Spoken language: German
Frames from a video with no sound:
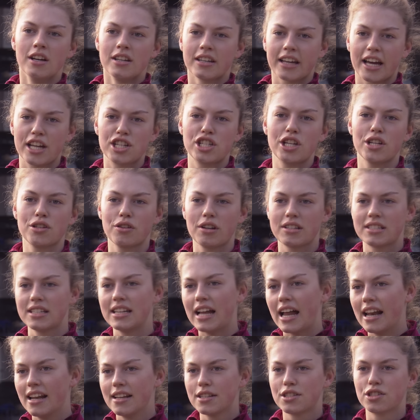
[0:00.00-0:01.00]
Drescher, also das sind
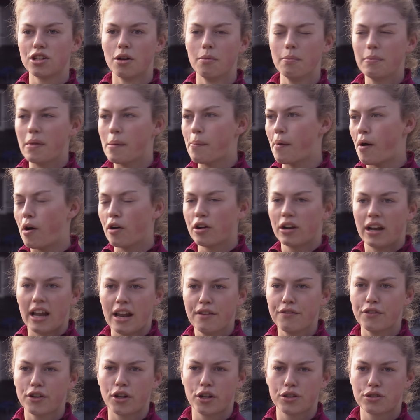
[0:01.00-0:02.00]
alles Summen, da braucht ein
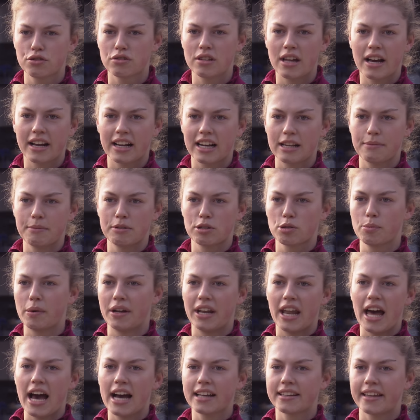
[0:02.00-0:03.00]
Landwirt heutzutage nicht mehr drüber
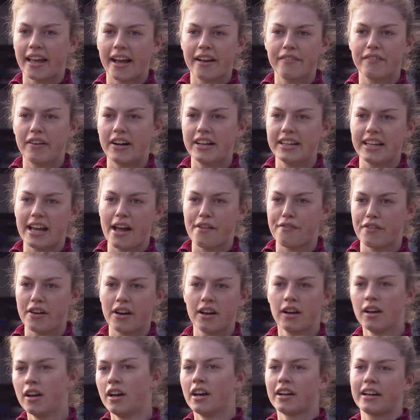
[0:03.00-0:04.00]
nachdenken, weil die einfach
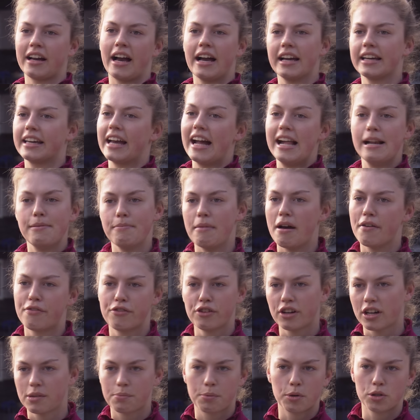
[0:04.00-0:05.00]
kein Geld mehr
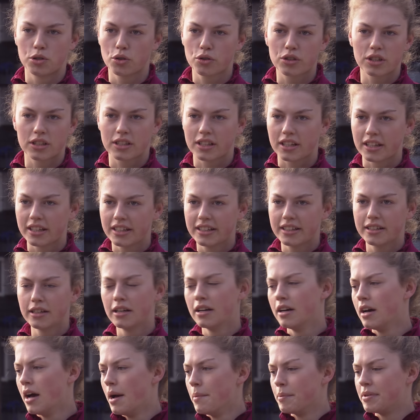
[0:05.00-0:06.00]
für ihre Produkte kriegen,
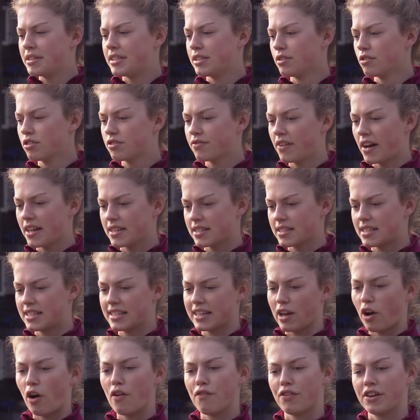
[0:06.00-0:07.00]
beziehungsweise es
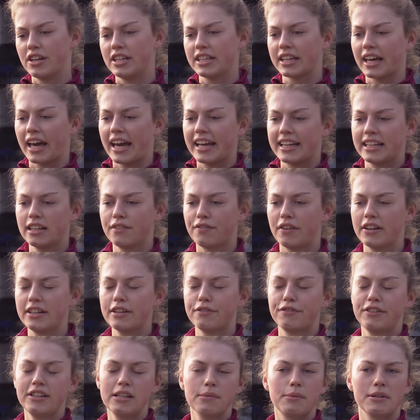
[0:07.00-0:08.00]
sich auch einfach nicht rechnet, weil
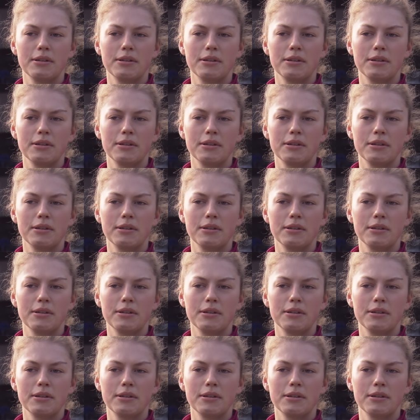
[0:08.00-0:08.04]
hier viele